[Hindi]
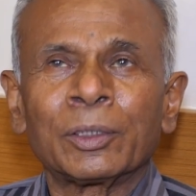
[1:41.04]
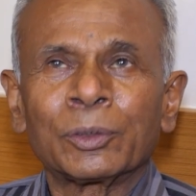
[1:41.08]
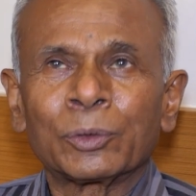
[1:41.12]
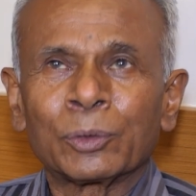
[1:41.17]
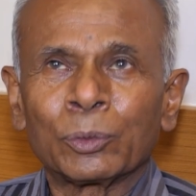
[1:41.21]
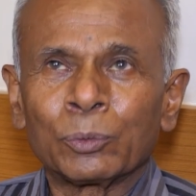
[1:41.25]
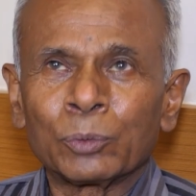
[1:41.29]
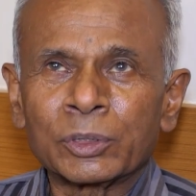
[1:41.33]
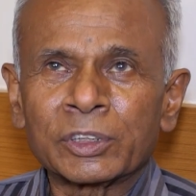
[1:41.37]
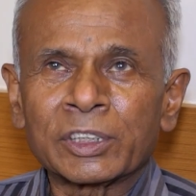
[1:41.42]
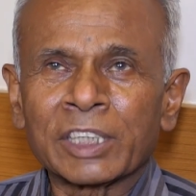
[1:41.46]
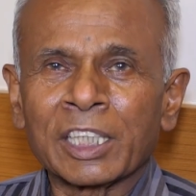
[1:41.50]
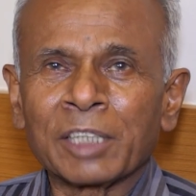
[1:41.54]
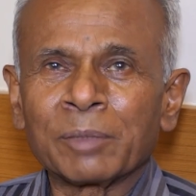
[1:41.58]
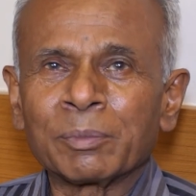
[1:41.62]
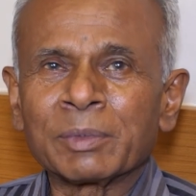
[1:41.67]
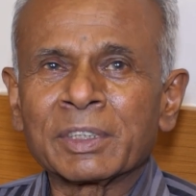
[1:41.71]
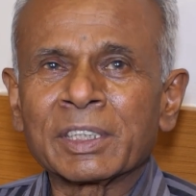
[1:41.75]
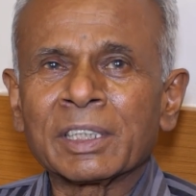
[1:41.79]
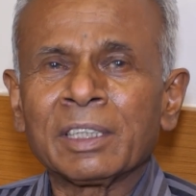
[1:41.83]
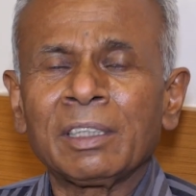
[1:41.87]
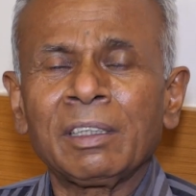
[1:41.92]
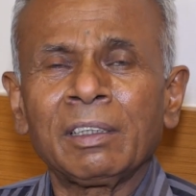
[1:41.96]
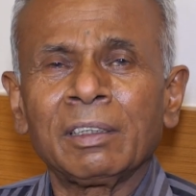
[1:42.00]
तो उस टाइम
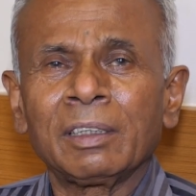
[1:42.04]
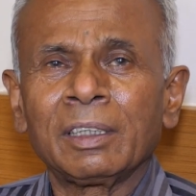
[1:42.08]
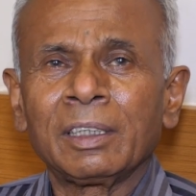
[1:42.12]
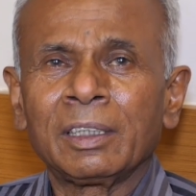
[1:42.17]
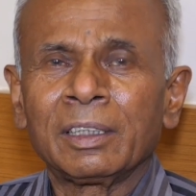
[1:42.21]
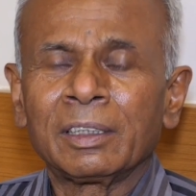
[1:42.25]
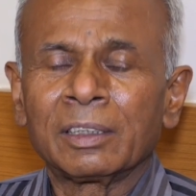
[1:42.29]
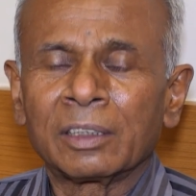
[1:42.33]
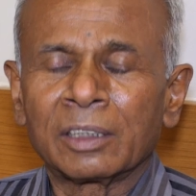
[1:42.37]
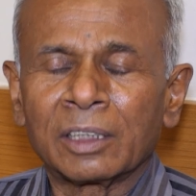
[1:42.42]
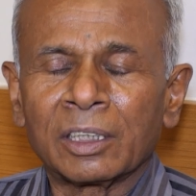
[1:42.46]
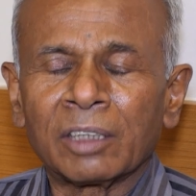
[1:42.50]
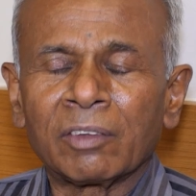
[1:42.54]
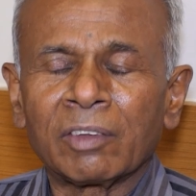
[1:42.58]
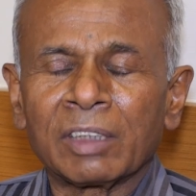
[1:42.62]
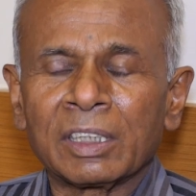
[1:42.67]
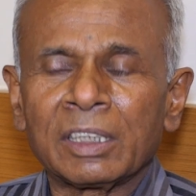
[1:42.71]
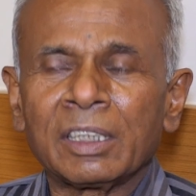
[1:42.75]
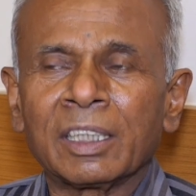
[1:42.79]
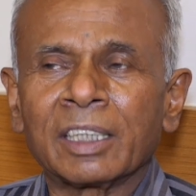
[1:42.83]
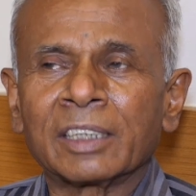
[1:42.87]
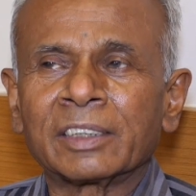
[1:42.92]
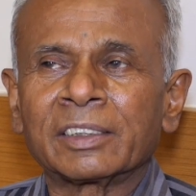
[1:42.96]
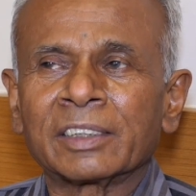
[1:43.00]
से
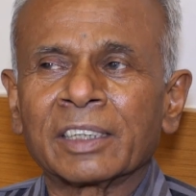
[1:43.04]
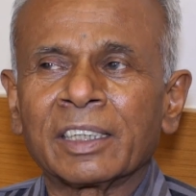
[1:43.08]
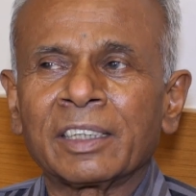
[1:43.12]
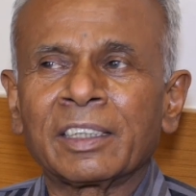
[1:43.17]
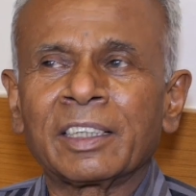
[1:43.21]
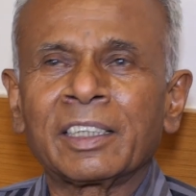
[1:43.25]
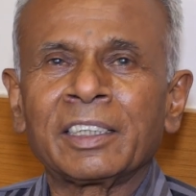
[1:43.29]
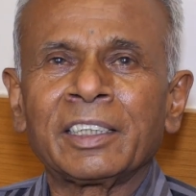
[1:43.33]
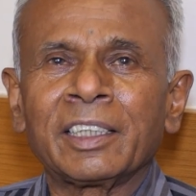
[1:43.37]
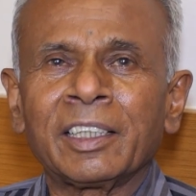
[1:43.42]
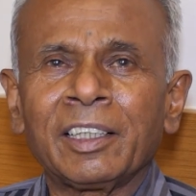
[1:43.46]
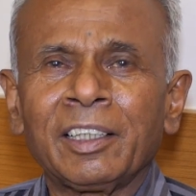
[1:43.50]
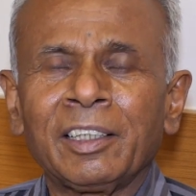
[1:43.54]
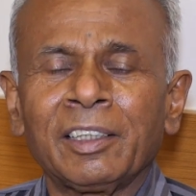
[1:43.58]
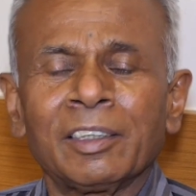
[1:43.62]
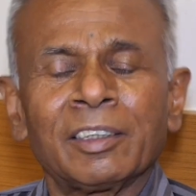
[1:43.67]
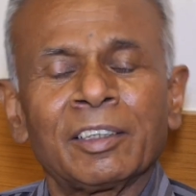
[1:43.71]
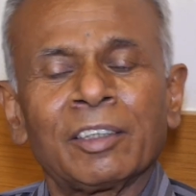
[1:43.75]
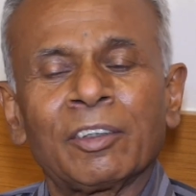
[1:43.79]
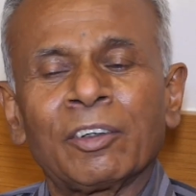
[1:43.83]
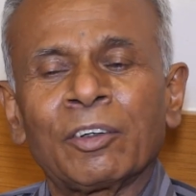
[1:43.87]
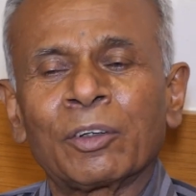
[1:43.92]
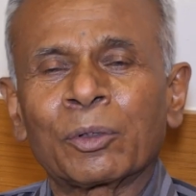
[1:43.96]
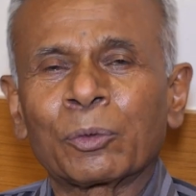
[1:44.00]
दवाई इलाज चल रही है
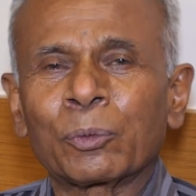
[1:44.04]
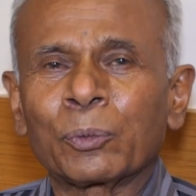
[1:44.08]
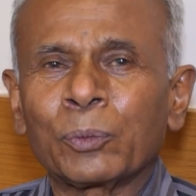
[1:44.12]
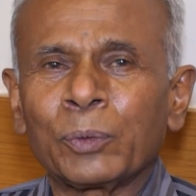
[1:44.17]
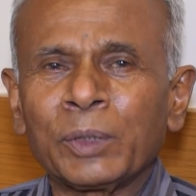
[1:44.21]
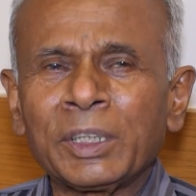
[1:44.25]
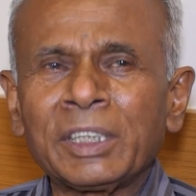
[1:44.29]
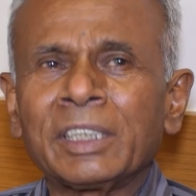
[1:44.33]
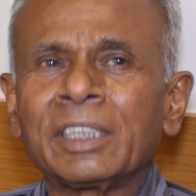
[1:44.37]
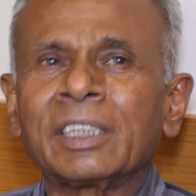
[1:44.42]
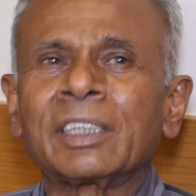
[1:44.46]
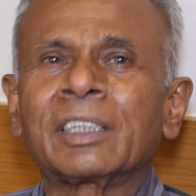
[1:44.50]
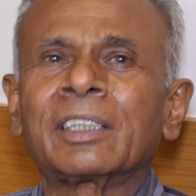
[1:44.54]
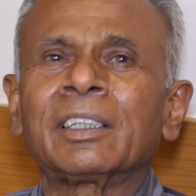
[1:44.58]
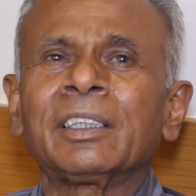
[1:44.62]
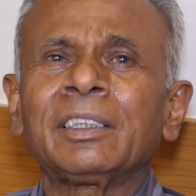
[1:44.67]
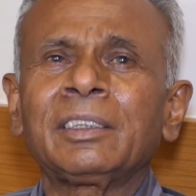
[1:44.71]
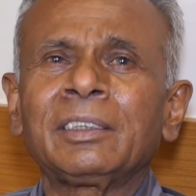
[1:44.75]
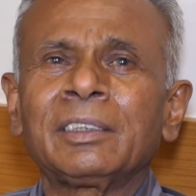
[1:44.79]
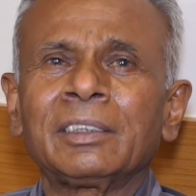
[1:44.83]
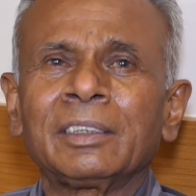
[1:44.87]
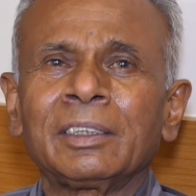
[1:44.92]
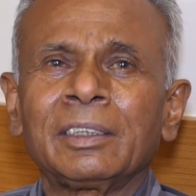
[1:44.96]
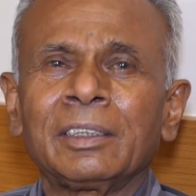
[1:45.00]
और कोई
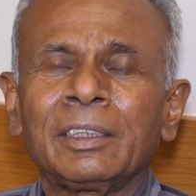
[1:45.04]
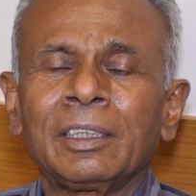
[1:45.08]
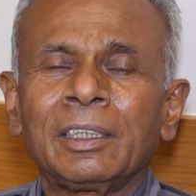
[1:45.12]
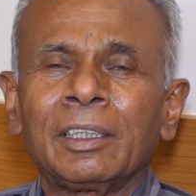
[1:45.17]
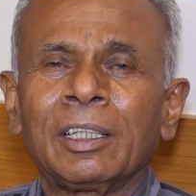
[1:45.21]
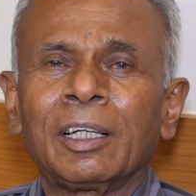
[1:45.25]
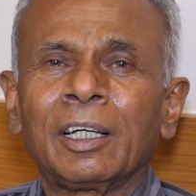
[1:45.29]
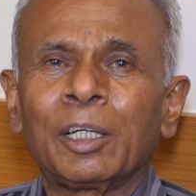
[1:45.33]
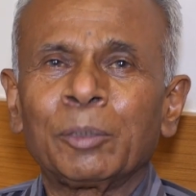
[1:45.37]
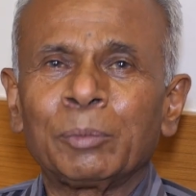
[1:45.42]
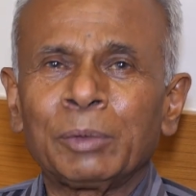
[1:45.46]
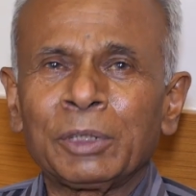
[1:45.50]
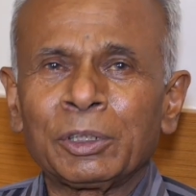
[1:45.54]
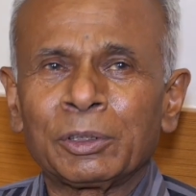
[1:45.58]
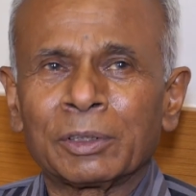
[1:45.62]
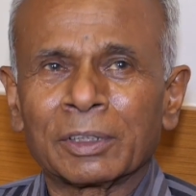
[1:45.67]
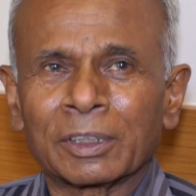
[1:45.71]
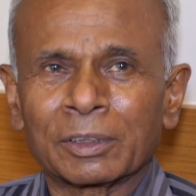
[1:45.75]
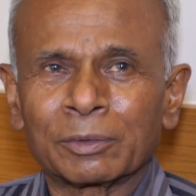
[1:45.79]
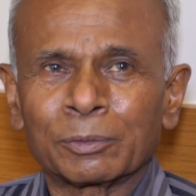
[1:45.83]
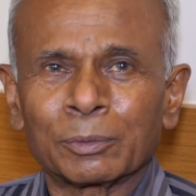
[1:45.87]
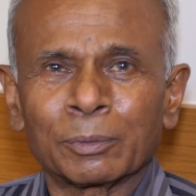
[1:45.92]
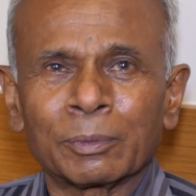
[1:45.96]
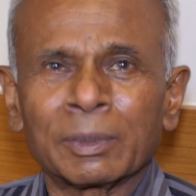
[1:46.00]
दिक्कत अभी
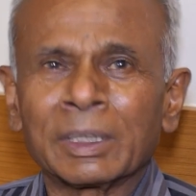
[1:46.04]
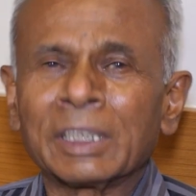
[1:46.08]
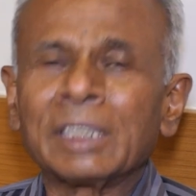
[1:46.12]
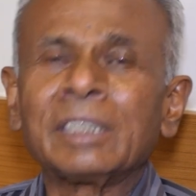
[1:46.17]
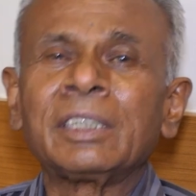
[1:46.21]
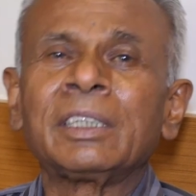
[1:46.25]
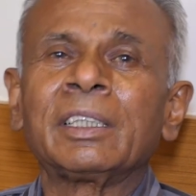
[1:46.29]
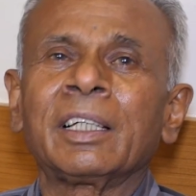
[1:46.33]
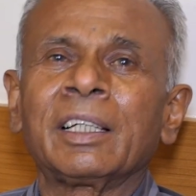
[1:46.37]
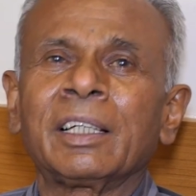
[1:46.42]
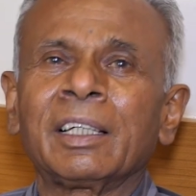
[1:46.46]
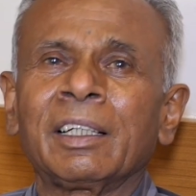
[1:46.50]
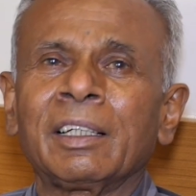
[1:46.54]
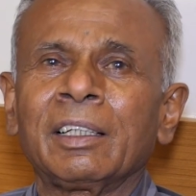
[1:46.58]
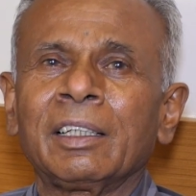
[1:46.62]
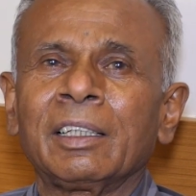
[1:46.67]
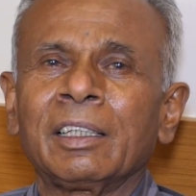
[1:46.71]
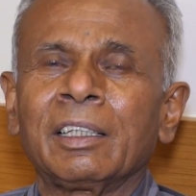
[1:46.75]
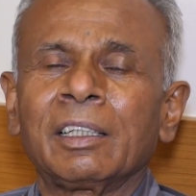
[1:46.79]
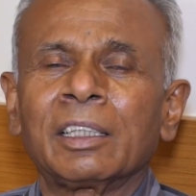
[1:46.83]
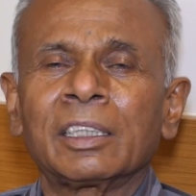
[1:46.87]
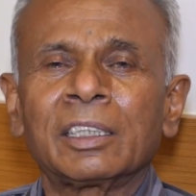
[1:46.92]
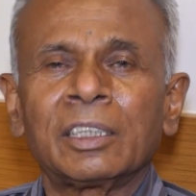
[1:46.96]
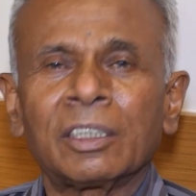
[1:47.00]
तक तो नहीं है
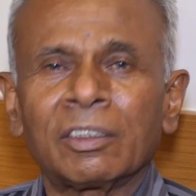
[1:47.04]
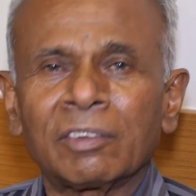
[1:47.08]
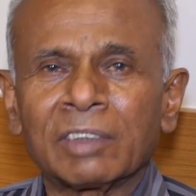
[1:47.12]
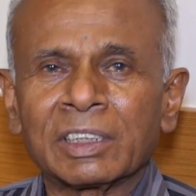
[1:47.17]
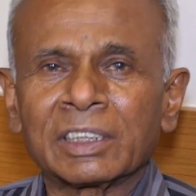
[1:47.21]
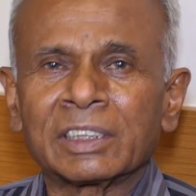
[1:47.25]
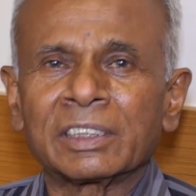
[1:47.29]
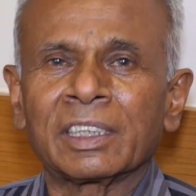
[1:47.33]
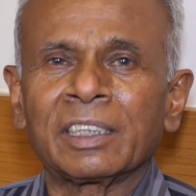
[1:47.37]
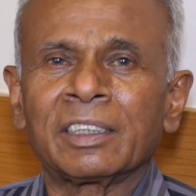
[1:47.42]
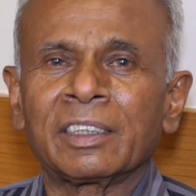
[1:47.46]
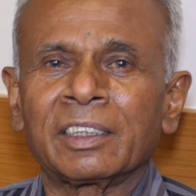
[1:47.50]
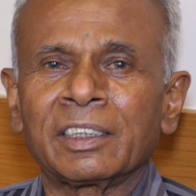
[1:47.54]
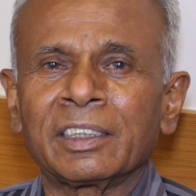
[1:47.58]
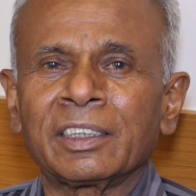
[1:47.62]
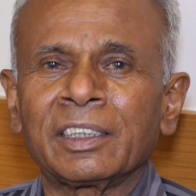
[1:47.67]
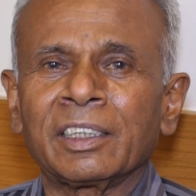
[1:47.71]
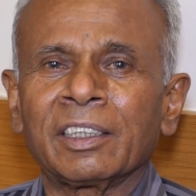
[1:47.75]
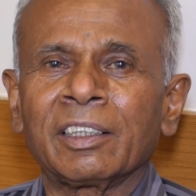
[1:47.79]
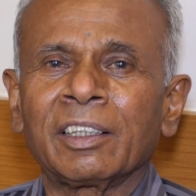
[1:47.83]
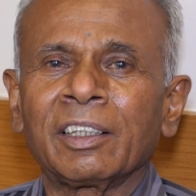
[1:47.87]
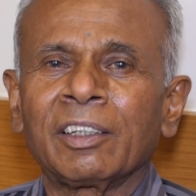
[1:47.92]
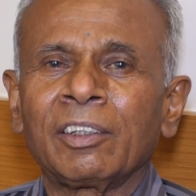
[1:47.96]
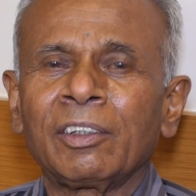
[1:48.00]
और दवा चल रही
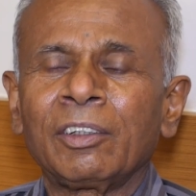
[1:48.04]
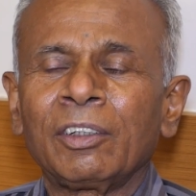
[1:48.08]
है